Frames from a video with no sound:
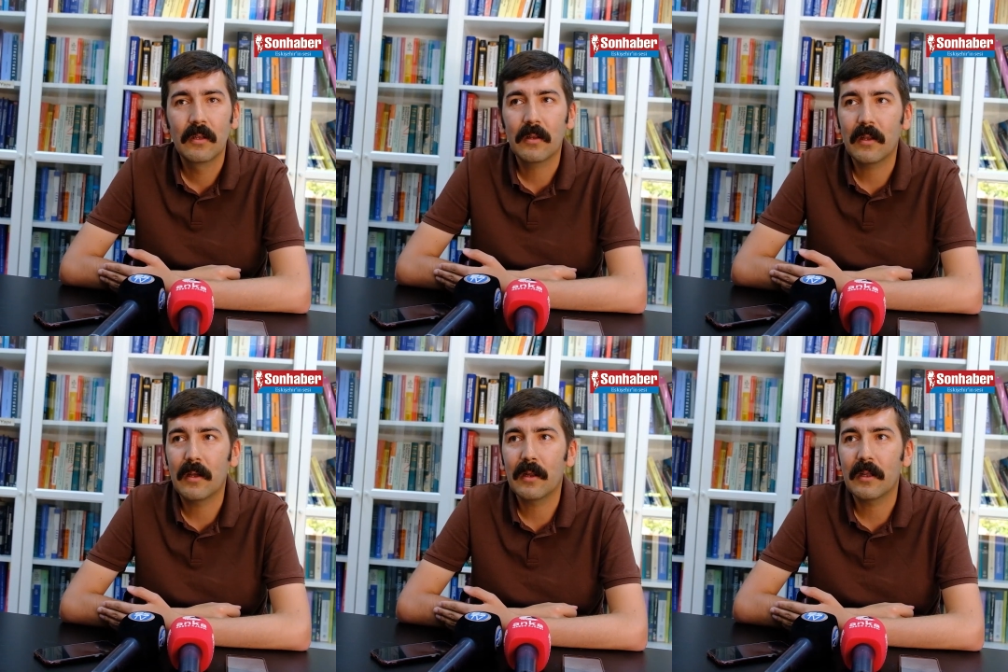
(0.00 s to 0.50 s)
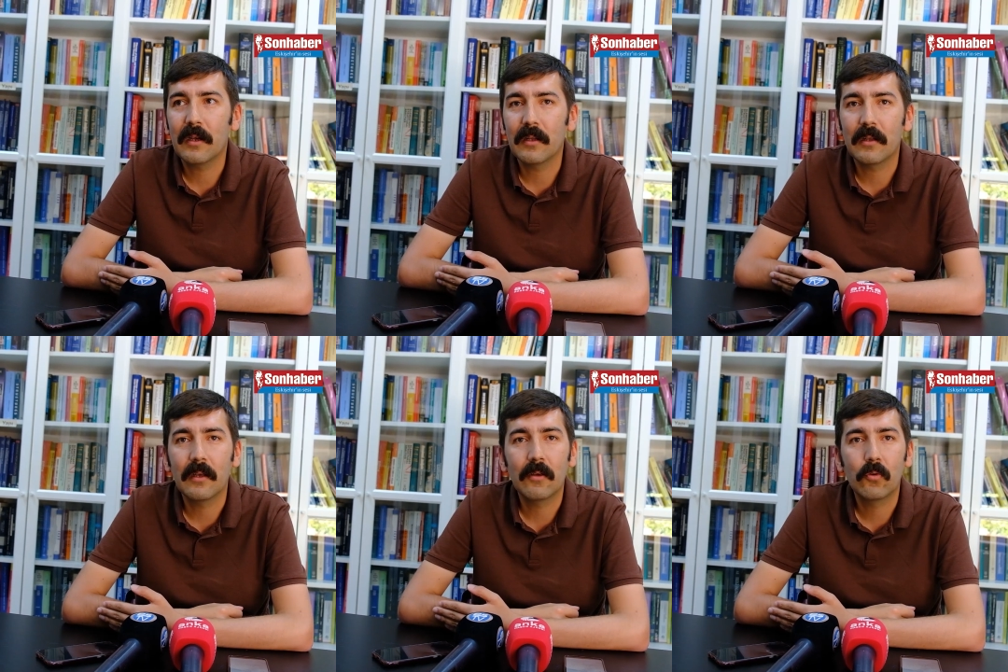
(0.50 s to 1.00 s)
daha
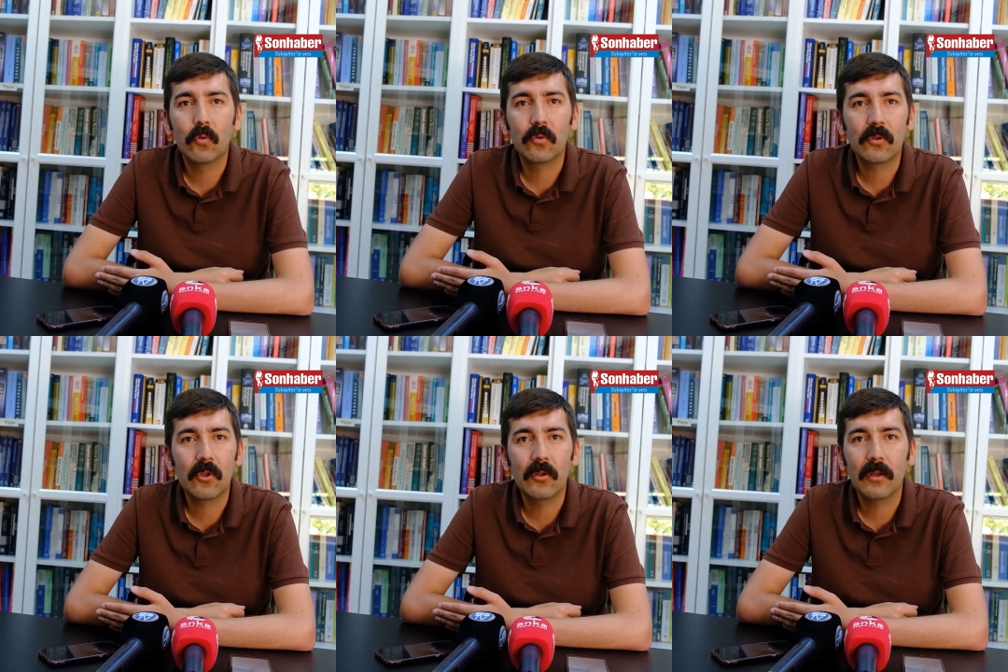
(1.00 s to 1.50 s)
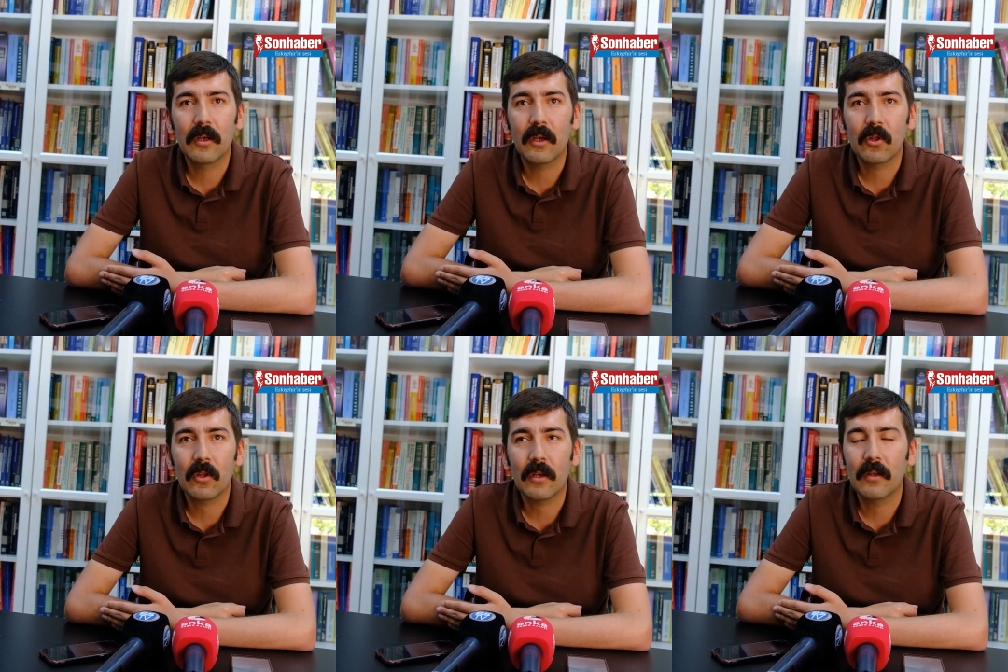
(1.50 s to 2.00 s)
ziyade yurt dışında
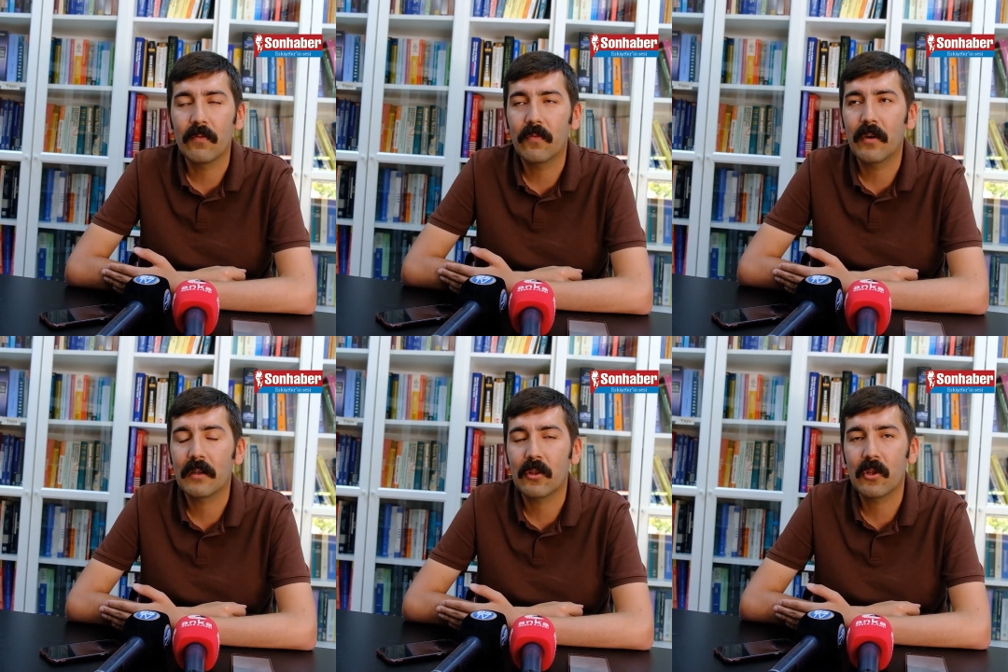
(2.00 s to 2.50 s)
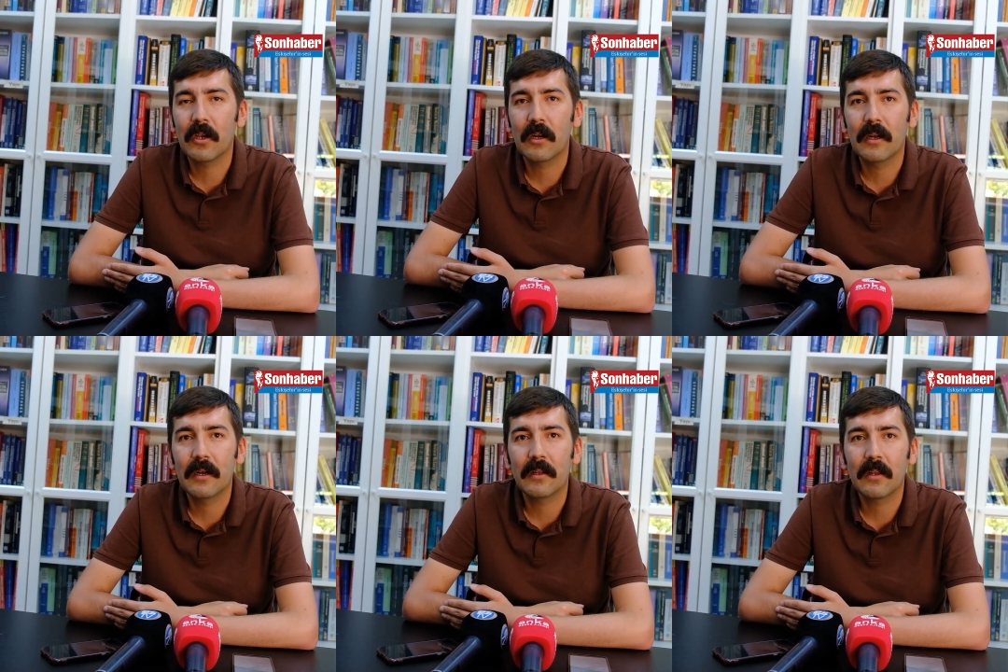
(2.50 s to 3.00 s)
yaşayan, farklı
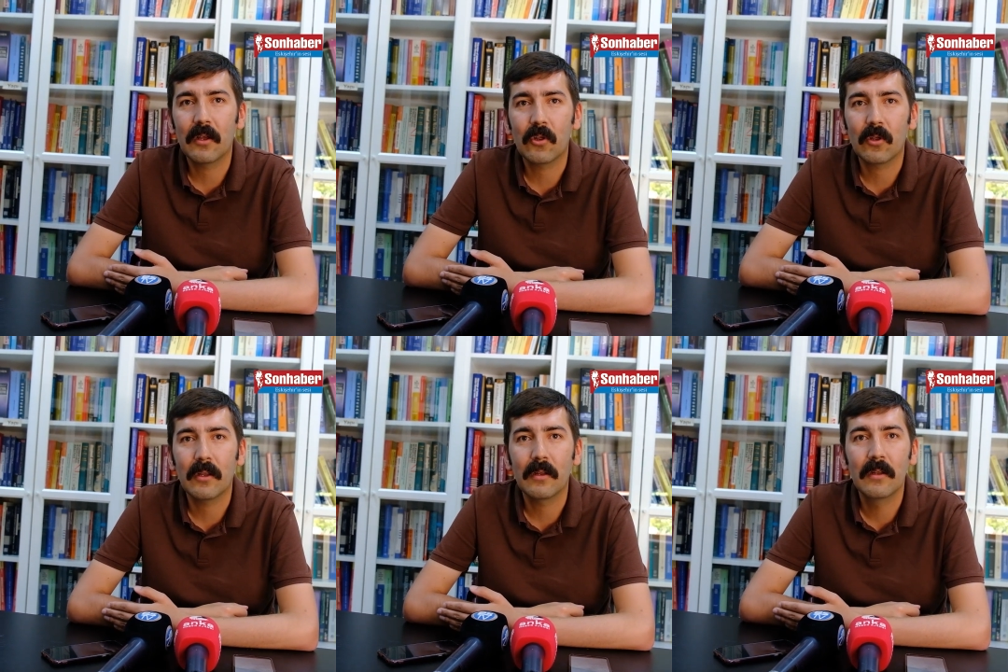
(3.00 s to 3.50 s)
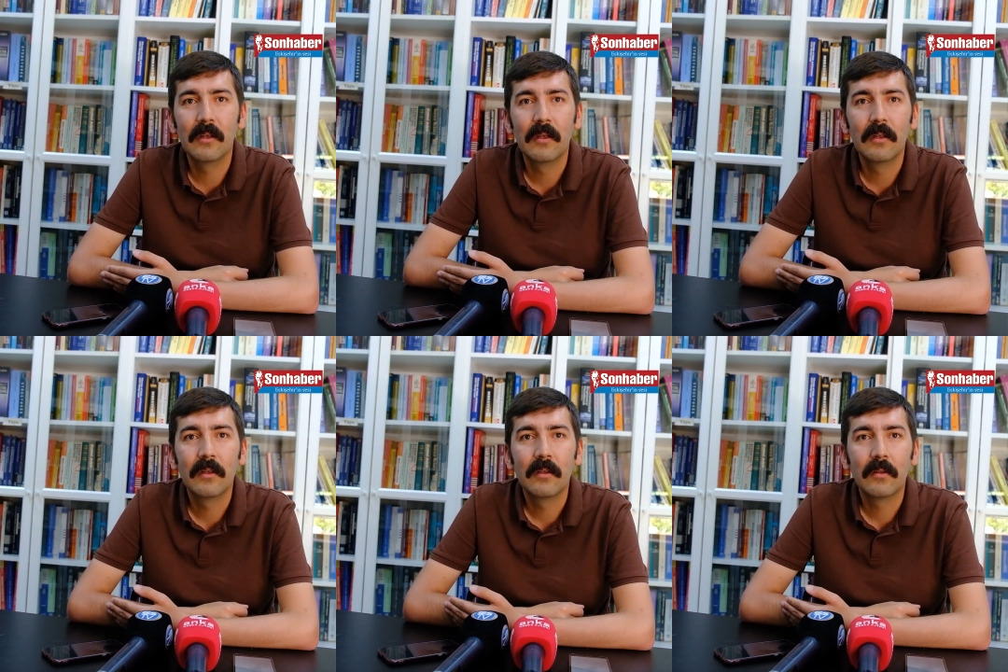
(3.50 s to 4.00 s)
şehirlerde yaşayan,
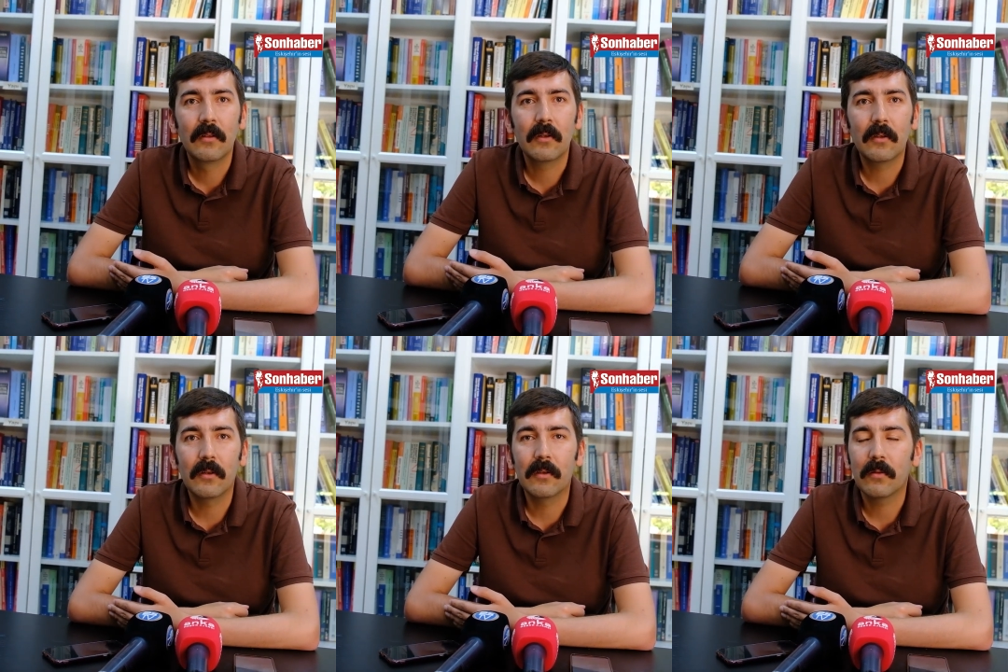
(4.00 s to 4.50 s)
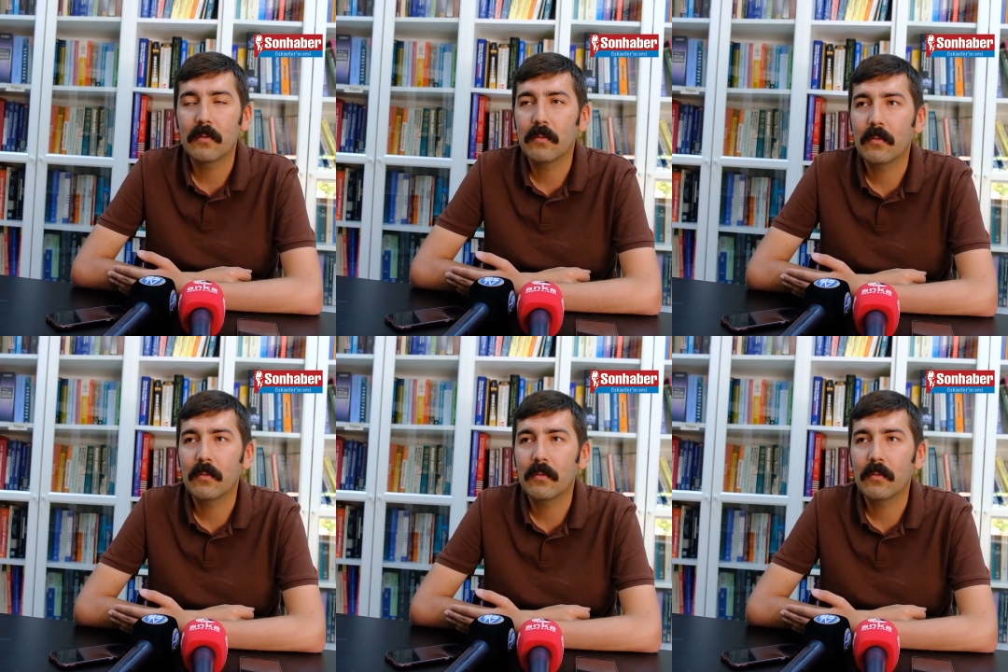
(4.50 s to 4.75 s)
yılın